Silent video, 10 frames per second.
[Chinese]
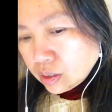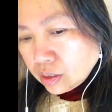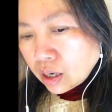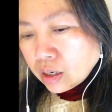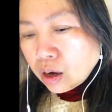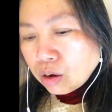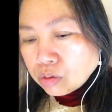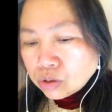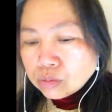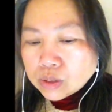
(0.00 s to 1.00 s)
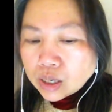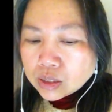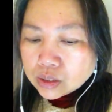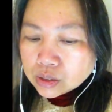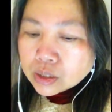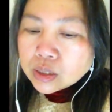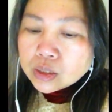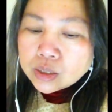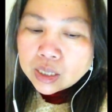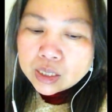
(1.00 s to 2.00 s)
养老送葬这这
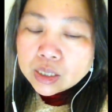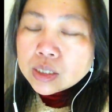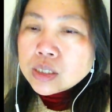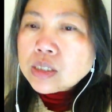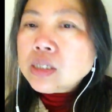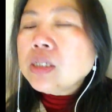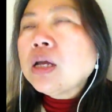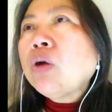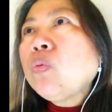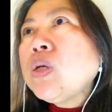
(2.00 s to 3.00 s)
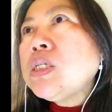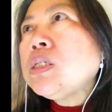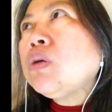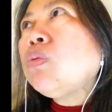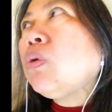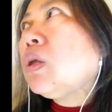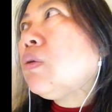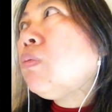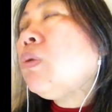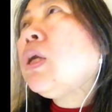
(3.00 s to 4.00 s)
这一类的事情来威胁我
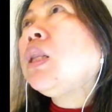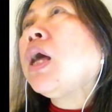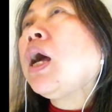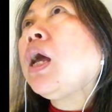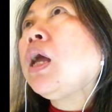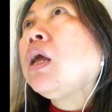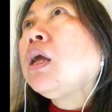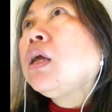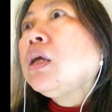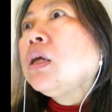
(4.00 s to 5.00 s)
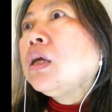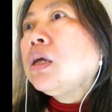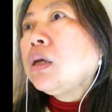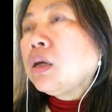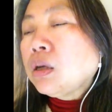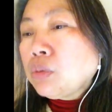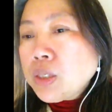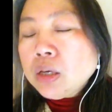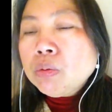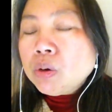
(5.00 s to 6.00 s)
的未来，呃，
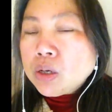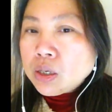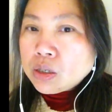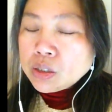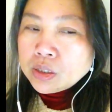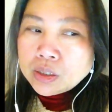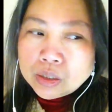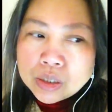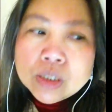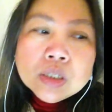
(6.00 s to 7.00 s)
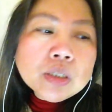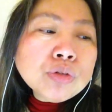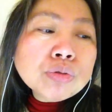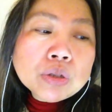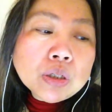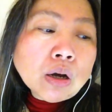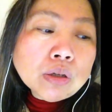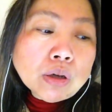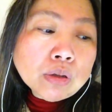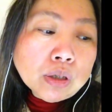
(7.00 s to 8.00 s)
威胁我要意思就是要
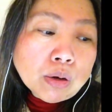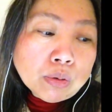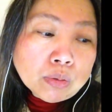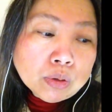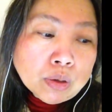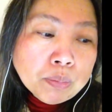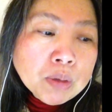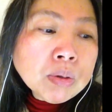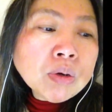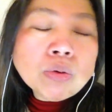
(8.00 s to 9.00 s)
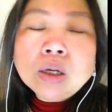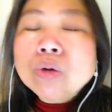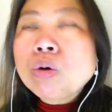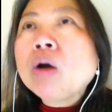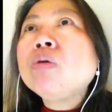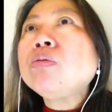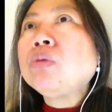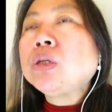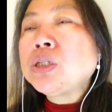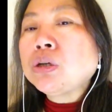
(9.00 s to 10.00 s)
要要要逼迫我要管控
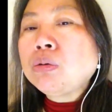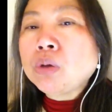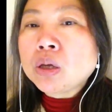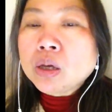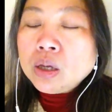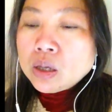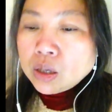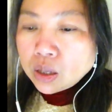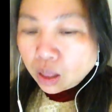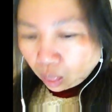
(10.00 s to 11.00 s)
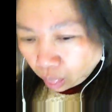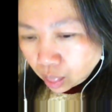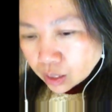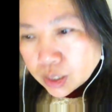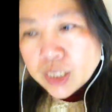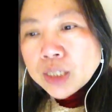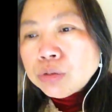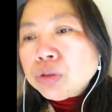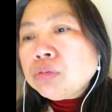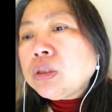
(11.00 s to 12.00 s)
我的消费，一切
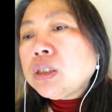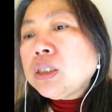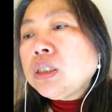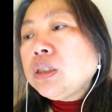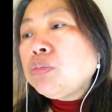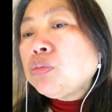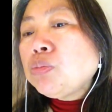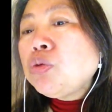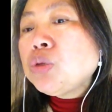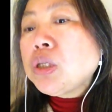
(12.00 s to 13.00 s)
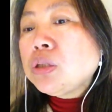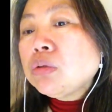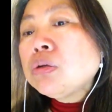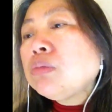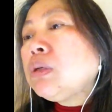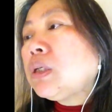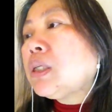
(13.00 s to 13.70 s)
都是为了经济目的，都是为了